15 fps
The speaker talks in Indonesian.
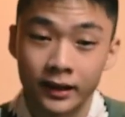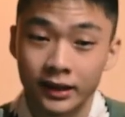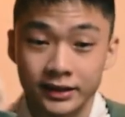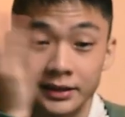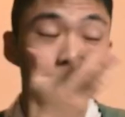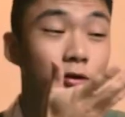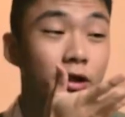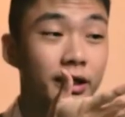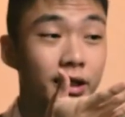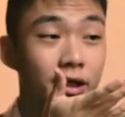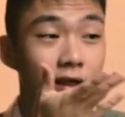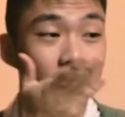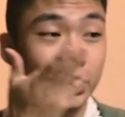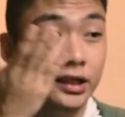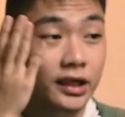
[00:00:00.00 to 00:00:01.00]

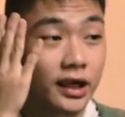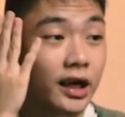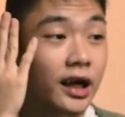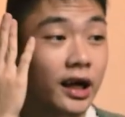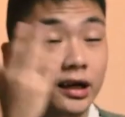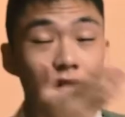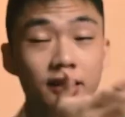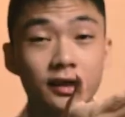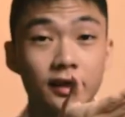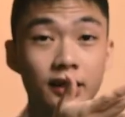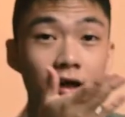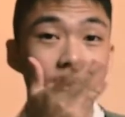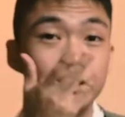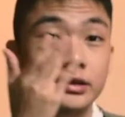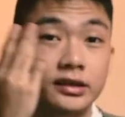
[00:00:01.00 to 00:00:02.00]
kesimpulannya adalah dengan harga
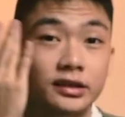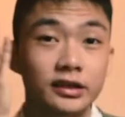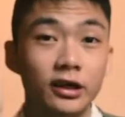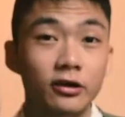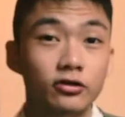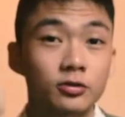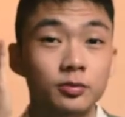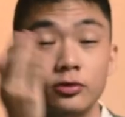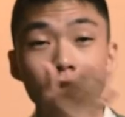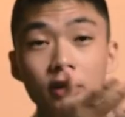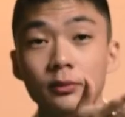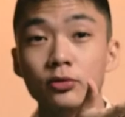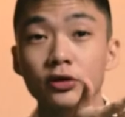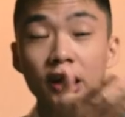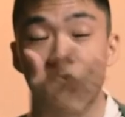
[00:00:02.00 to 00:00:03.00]
hanya 310 ribu